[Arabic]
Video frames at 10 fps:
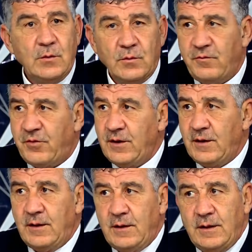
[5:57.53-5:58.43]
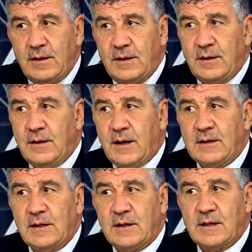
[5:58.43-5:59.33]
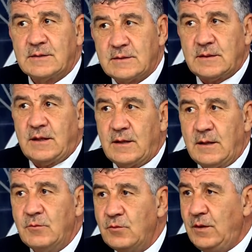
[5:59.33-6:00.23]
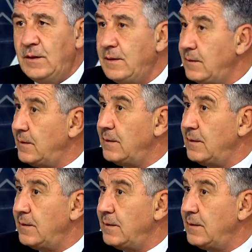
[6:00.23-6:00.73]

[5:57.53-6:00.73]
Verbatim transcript: والفريق اللي, اللي اخذ الكاس تكرم ونحن